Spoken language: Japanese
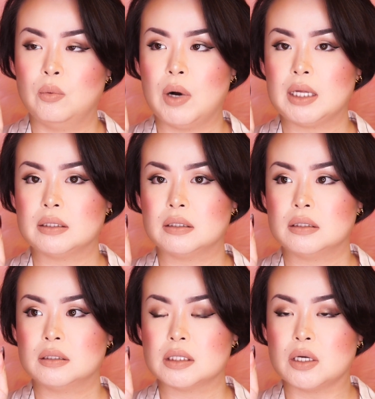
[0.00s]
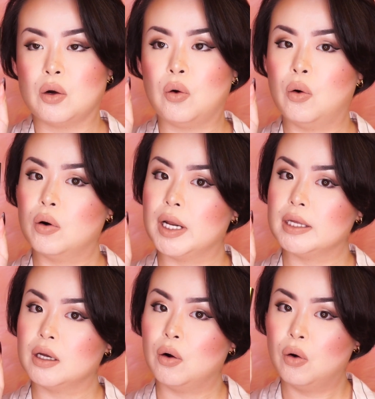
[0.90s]
わこ
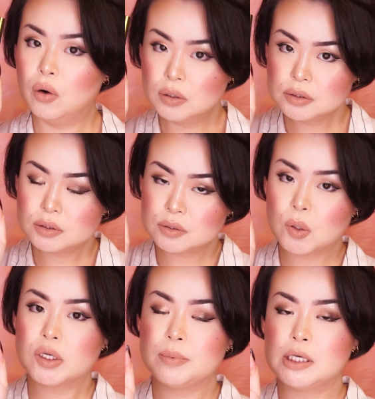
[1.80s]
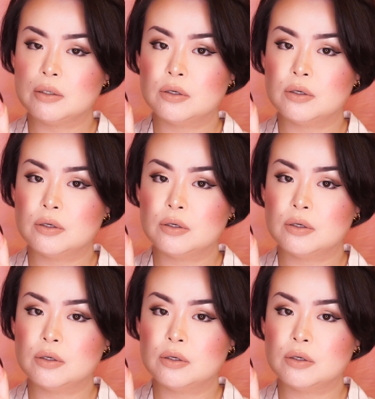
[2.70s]
れね本当にびっ